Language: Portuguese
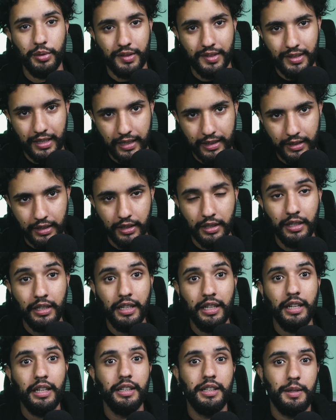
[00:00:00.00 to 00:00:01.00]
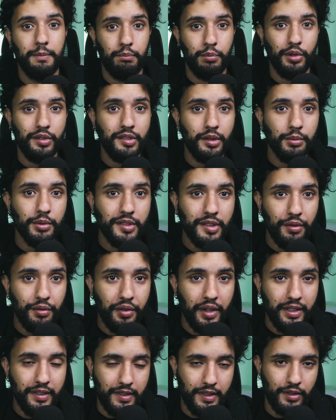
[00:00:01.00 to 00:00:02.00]
Instagram. Depois que você
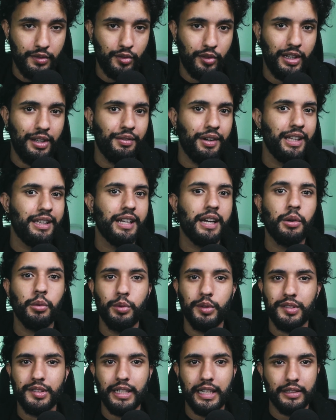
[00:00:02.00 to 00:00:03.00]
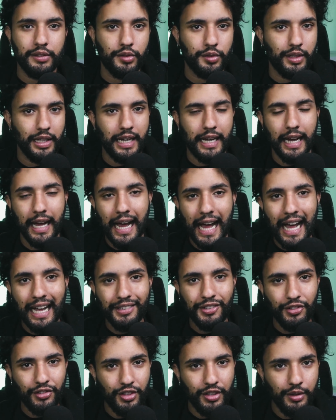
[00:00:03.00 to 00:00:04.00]
fez isso, ele vai estar tá com o status lá
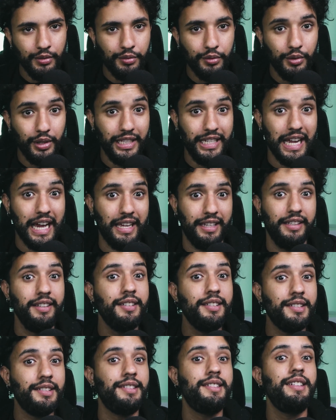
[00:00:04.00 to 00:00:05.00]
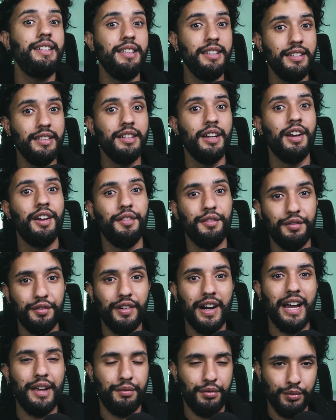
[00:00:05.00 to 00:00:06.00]
ativo e aí sim
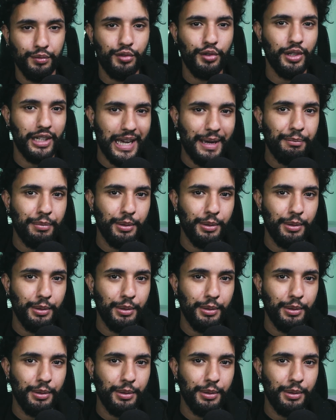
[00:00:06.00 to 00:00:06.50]
vai funcionar a